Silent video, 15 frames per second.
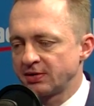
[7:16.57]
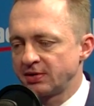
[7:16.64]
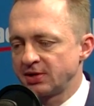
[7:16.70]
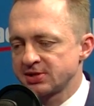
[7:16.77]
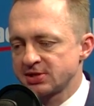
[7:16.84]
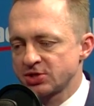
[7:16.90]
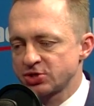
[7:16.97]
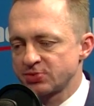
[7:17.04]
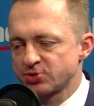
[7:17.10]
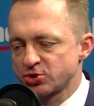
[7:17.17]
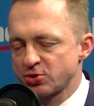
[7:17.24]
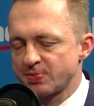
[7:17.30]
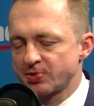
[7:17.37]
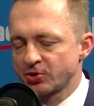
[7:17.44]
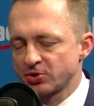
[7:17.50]
jest nasza
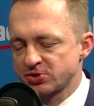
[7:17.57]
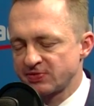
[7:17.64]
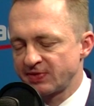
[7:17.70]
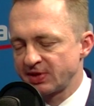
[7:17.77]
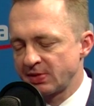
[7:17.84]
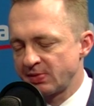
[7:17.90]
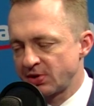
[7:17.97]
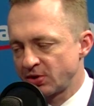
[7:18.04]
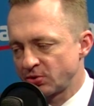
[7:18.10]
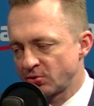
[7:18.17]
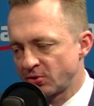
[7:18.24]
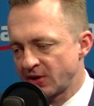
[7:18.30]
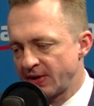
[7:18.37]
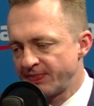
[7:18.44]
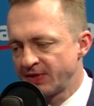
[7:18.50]
przyszła prognozowana
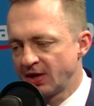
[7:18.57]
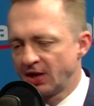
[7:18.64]
emerytura.